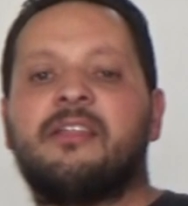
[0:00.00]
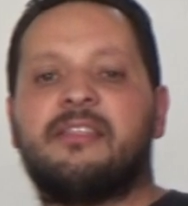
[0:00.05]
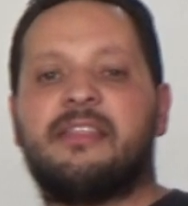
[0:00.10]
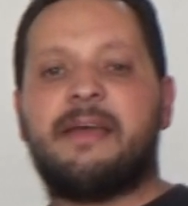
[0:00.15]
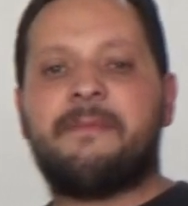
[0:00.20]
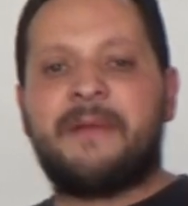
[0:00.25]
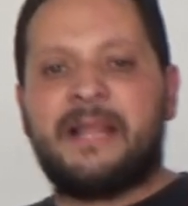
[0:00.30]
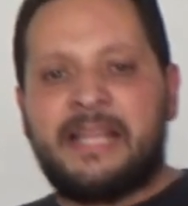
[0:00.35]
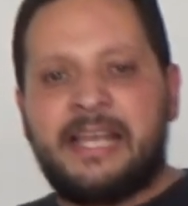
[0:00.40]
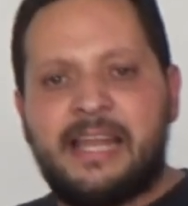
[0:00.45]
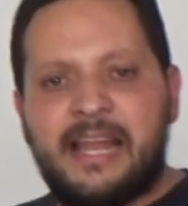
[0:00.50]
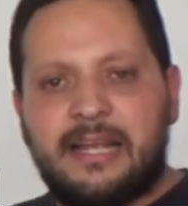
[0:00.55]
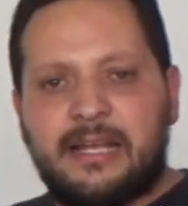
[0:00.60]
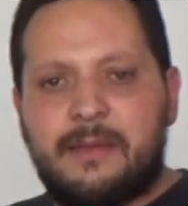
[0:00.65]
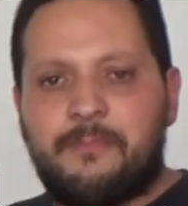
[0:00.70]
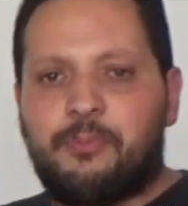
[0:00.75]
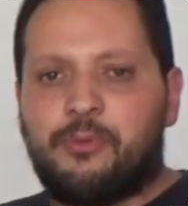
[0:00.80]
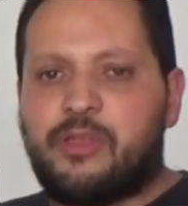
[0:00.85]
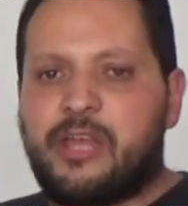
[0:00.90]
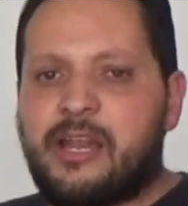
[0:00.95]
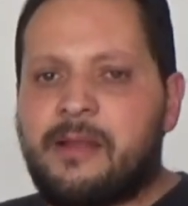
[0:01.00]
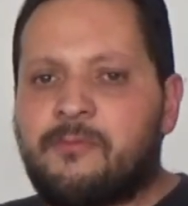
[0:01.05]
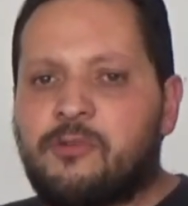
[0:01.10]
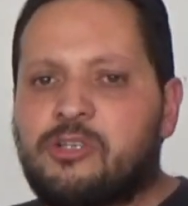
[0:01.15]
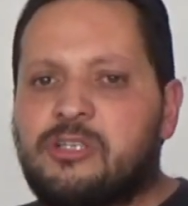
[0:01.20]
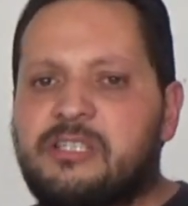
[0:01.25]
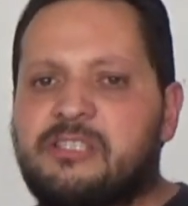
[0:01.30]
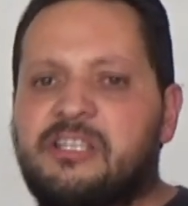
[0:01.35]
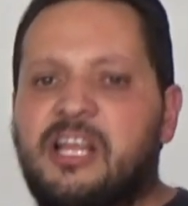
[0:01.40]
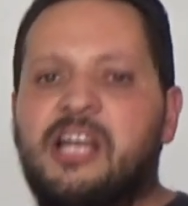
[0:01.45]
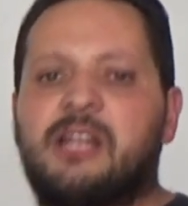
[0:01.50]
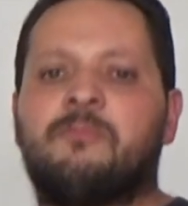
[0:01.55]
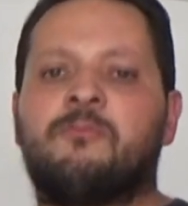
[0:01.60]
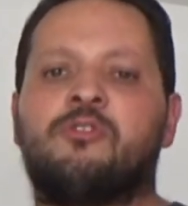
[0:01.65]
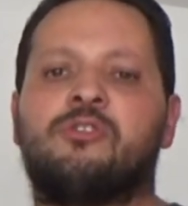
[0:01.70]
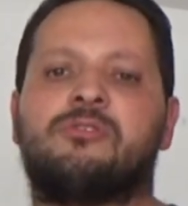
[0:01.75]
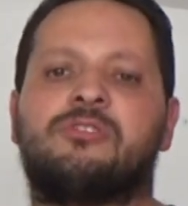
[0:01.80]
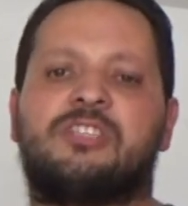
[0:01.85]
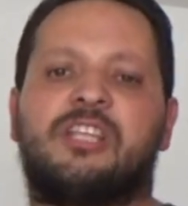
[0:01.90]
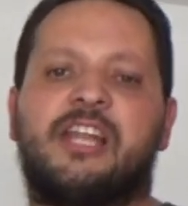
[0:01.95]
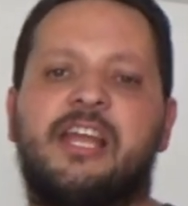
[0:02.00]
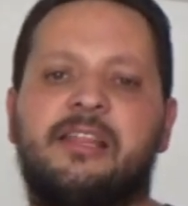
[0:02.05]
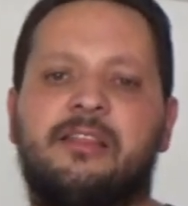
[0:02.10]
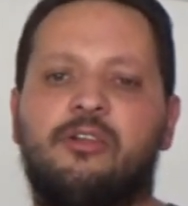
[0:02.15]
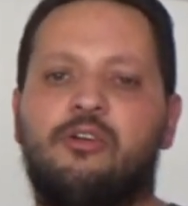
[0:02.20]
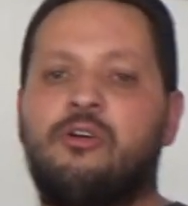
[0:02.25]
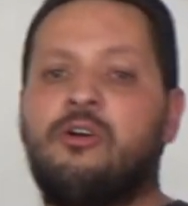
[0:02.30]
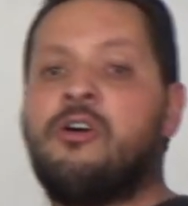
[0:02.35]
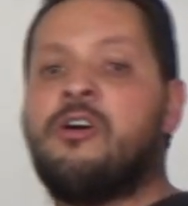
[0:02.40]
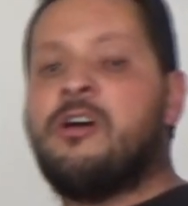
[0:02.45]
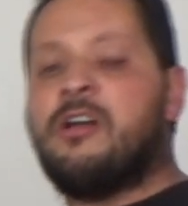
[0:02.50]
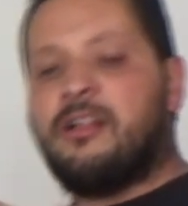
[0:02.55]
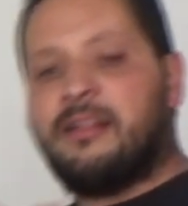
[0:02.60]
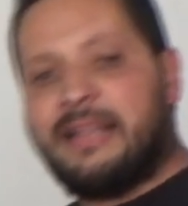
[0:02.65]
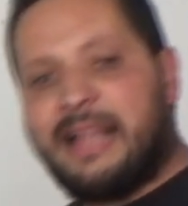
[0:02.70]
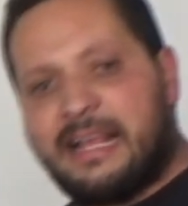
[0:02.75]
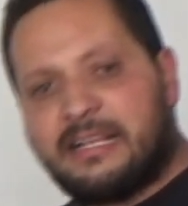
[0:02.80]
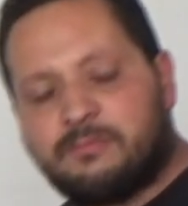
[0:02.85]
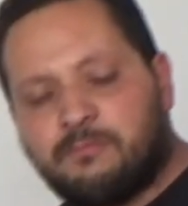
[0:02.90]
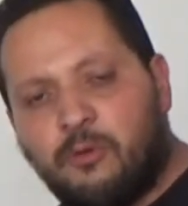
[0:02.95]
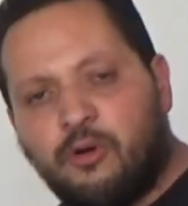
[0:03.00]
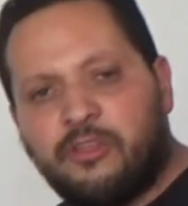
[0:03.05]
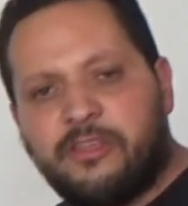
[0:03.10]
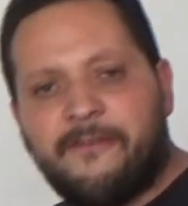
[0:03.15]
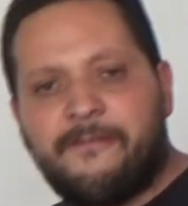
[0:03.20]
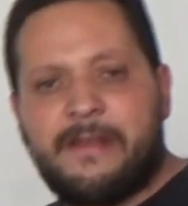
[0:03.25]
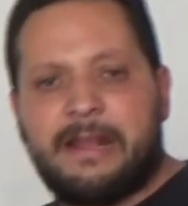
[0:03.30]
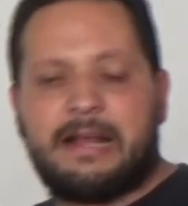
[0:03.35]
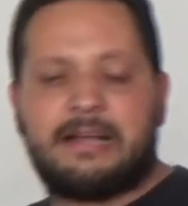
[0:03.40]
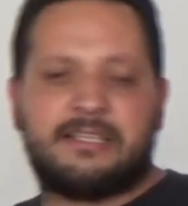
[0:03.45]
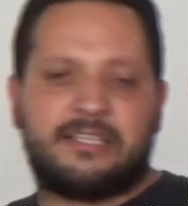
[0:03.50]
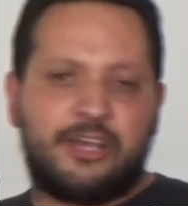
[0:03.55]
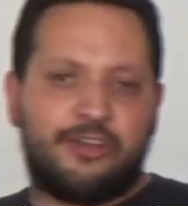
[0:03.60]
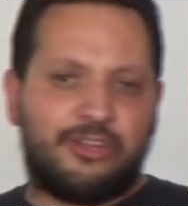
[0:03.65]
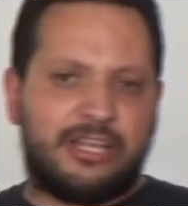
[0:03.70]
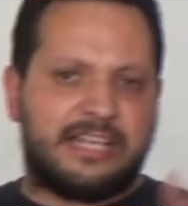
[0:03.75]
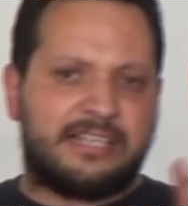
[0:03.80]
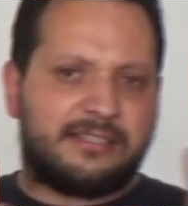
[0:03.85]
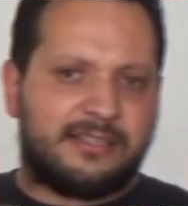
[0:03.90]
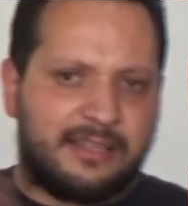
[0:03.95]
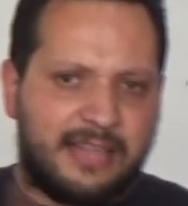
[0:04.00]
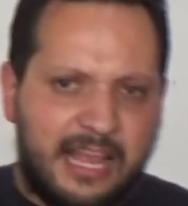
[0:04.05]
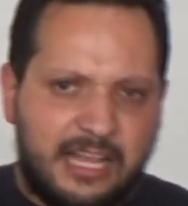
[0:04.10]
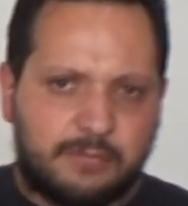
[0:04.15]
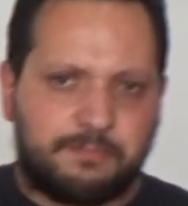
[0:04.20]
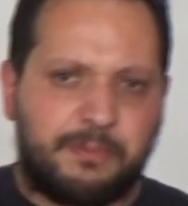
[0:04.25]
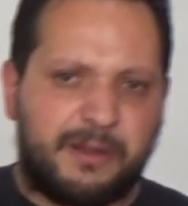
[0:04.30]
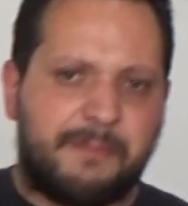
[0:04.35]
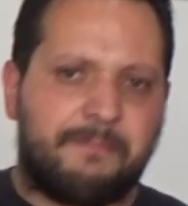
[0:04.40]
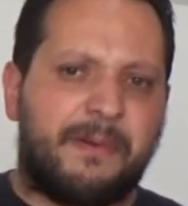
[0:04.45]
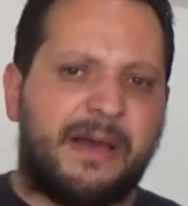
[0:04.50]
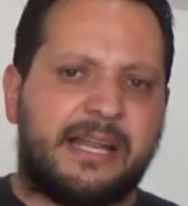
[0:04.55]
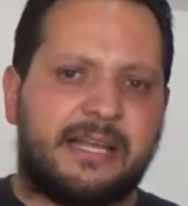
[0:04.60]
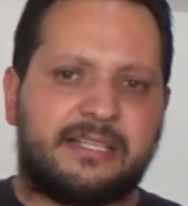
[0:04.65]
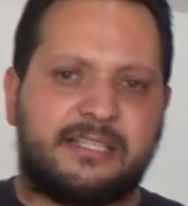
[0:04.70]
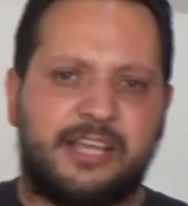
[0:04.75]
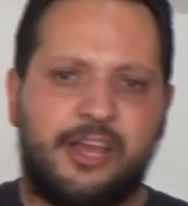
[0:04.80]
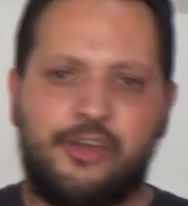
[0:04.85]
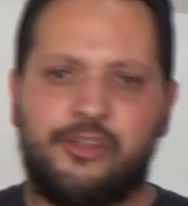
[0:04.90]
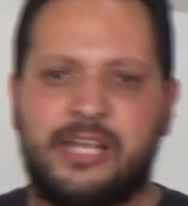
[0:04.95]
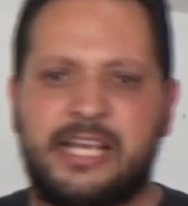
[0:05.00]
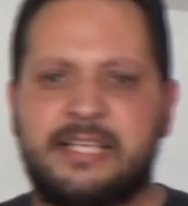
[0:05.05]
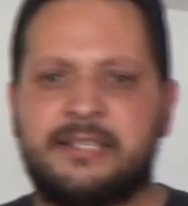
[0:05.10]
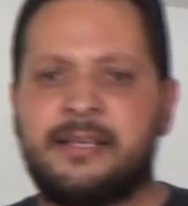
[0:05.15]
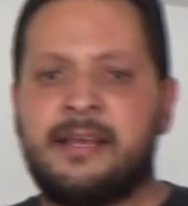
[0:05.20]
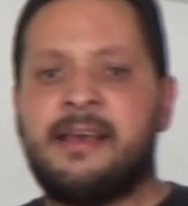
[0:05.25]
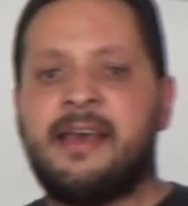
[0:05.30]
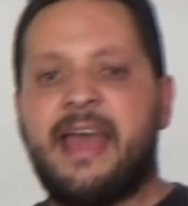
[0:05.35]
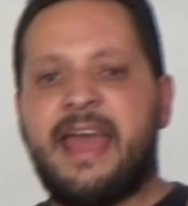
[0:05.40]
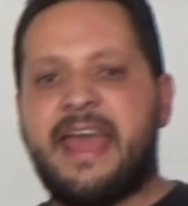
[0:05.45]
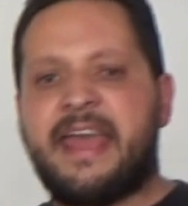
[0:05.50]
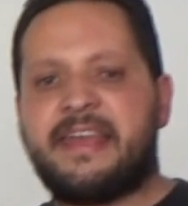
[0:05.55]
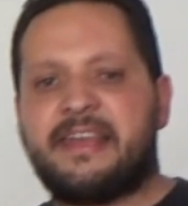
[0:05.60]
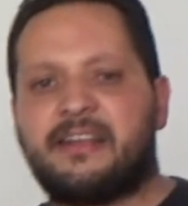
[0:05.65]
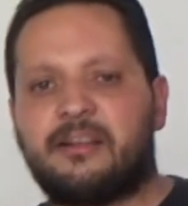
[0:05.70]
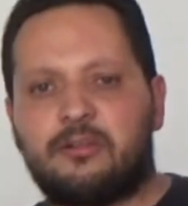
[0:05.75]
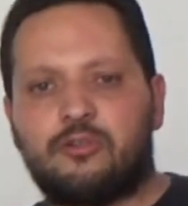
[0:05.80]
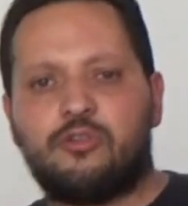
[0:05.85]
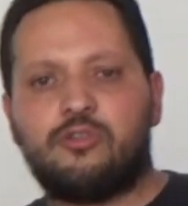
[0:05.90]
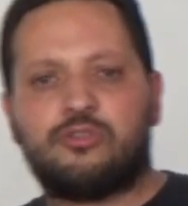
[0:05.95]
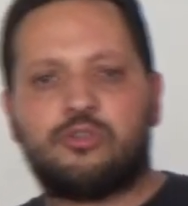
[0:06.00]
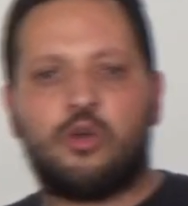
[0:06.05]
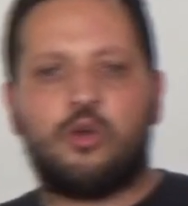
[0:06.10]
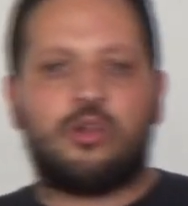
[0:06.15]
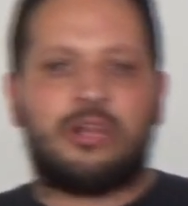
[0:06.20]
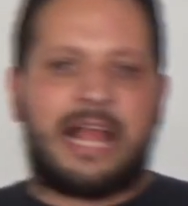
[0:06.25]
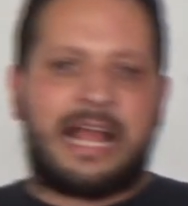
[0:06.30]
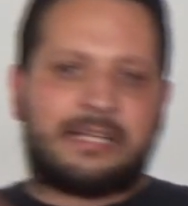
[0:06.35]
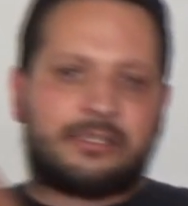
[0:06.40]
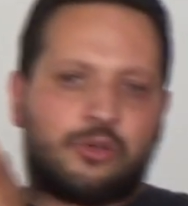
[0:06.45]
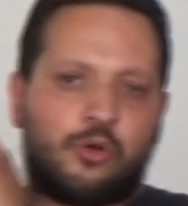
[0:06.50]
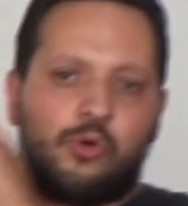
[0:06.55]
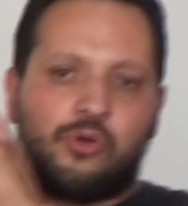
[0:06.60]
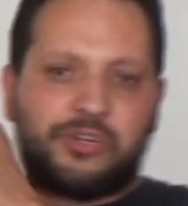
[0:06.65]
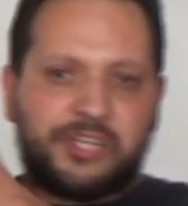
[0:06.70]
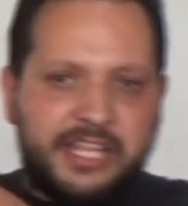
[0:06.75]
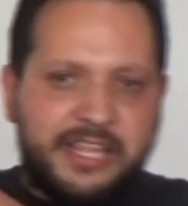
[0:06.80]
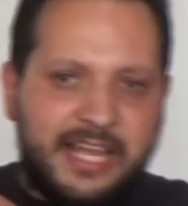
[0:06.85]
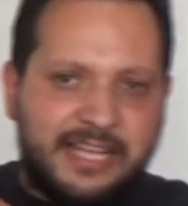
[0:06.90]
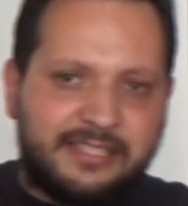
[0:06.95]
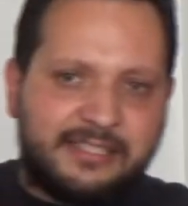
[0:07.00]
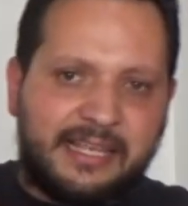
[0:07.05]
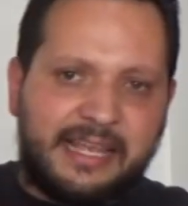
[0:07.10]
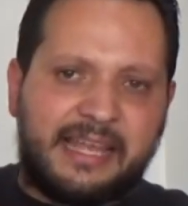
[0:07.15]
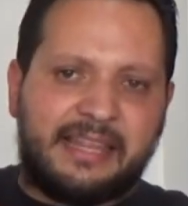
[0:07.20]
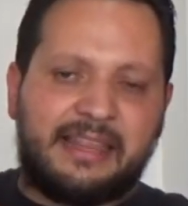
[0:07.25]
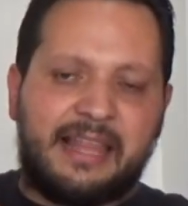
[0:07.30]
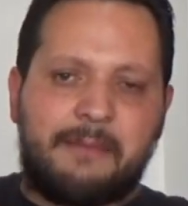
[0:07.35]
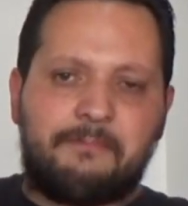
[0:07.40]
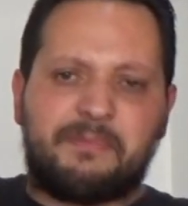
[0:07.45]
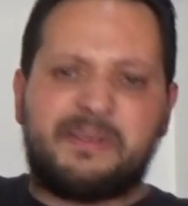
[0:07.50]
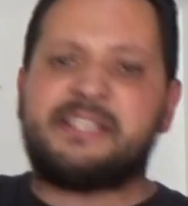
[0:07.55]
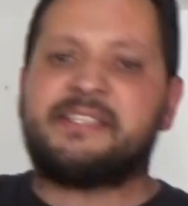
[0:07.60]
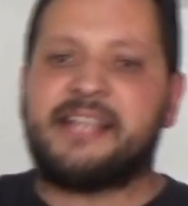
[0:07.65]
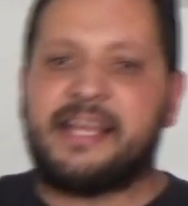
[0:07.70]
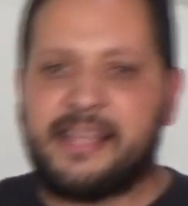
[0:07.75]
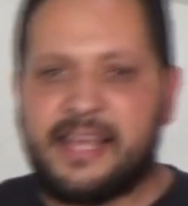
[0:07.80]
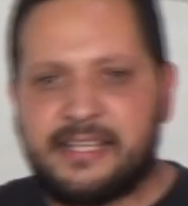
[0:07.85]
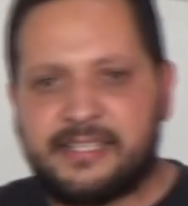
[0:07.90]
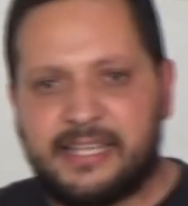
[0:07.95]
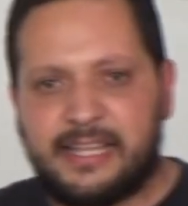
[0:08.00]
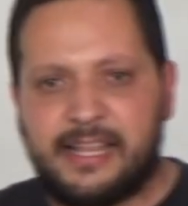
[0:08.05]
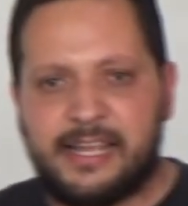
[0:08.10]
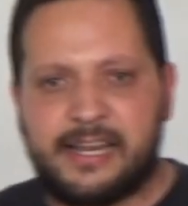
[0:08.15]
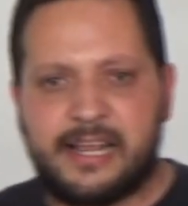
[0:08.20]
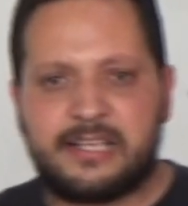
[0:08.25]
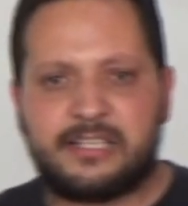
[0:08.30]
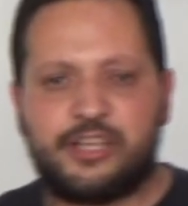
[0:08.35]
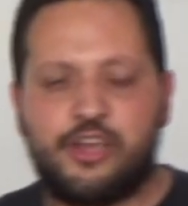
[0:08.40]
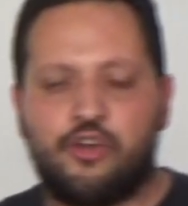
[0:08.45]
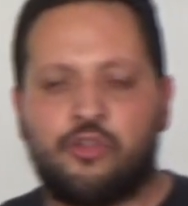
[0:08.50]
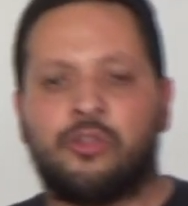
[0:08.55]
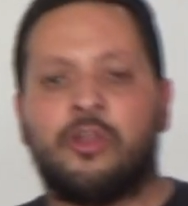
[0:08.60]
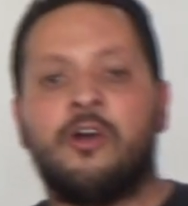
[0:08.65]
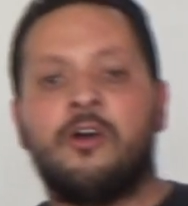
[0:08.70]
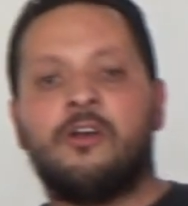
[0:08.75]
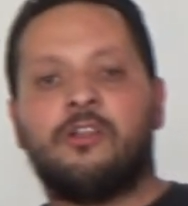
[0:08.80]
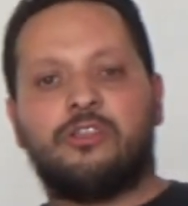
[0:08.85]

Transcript: de manera que pudiéramos estar mostrando las modificaciones, las preparaciones e incluso las corridas en la pista de aceleración,